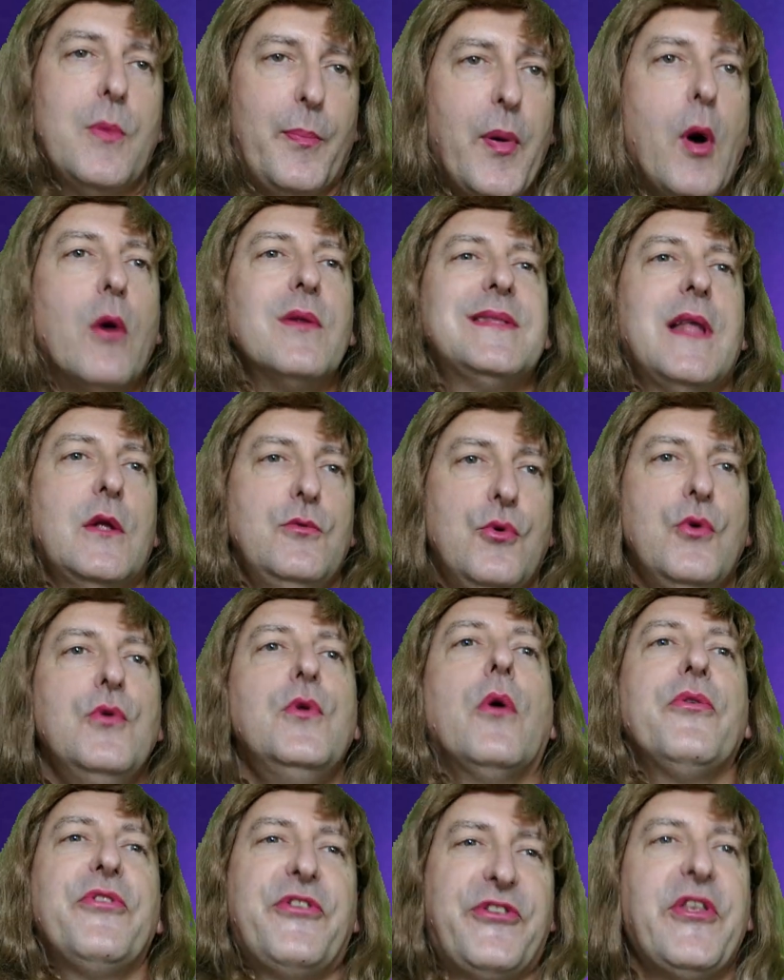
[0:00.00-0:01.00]
je prends de la
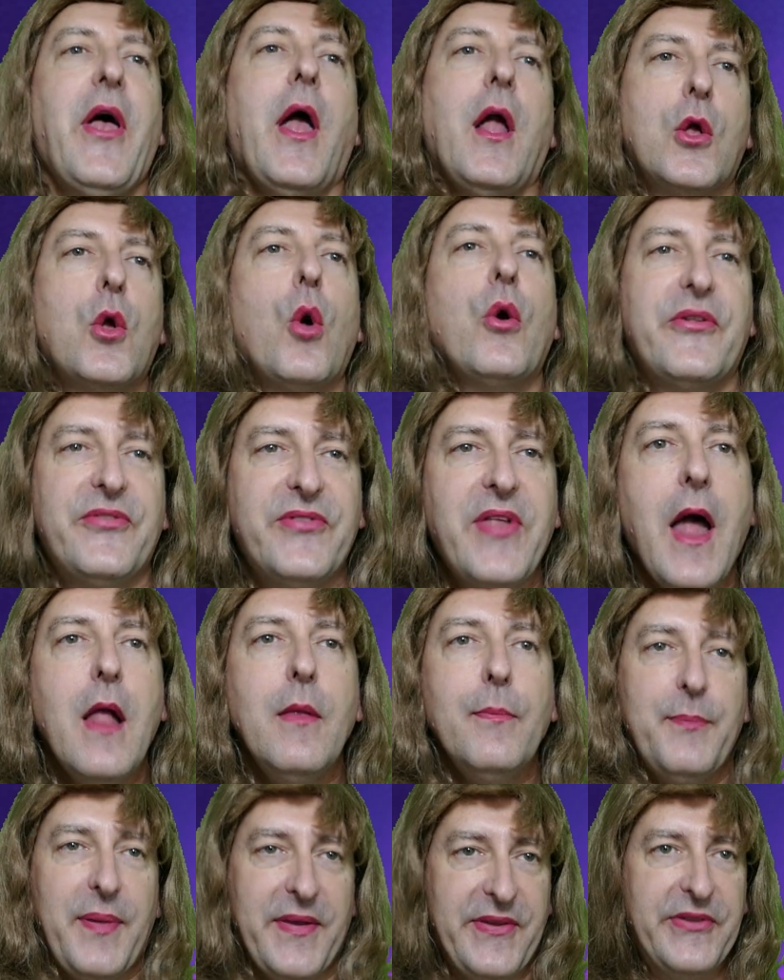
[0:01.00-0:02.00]
95
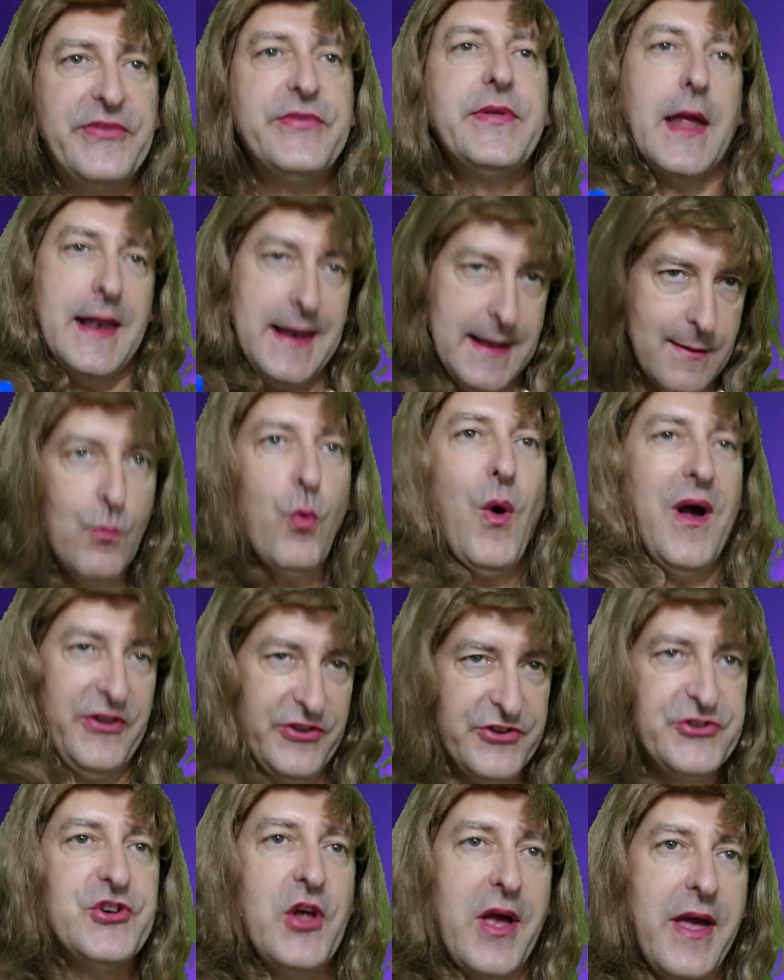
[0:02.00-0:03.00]
octane parce qu'elle est
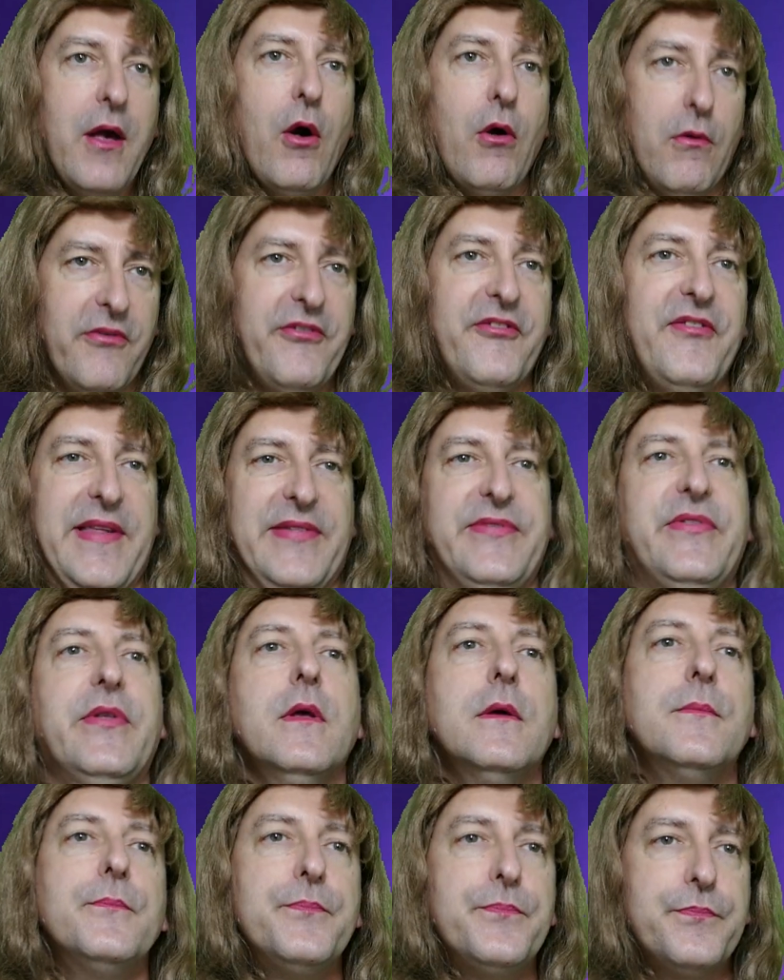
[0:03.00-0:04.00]
moins chère en fait.